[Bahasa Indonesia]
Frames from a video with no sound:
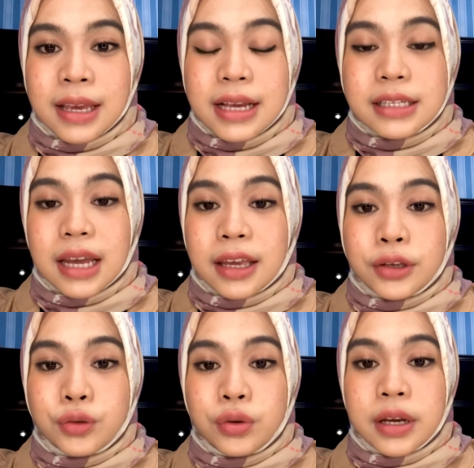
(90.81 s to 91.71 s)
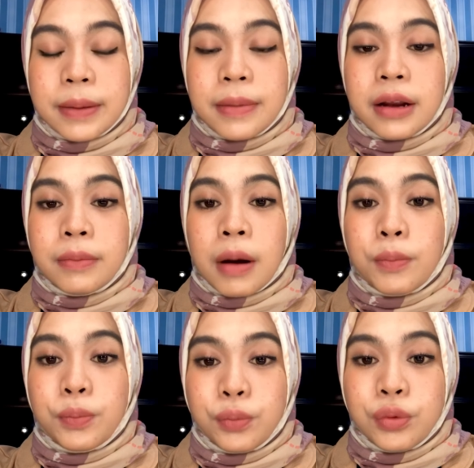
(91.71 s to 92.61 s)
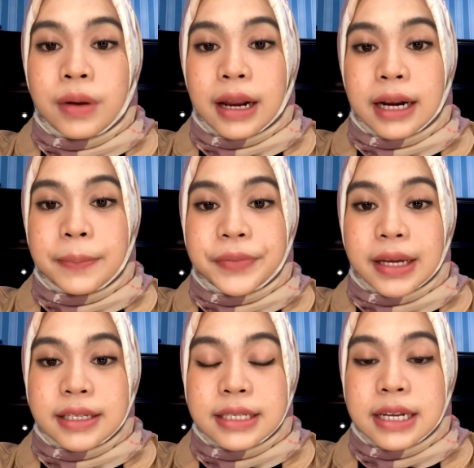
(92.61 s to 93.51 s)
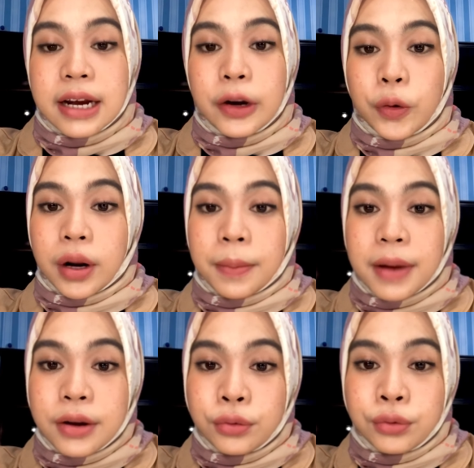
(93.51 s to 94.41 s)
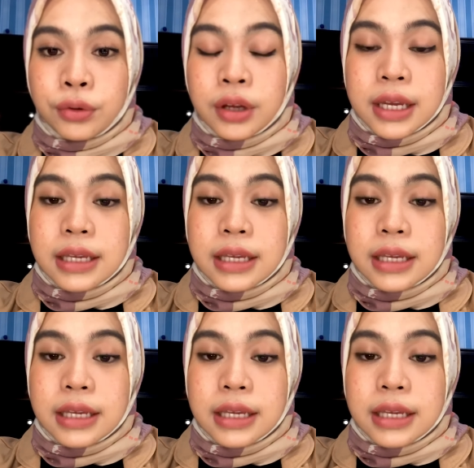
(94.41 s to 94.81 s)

Saya juga mampu beradaptasi dengan orang baru.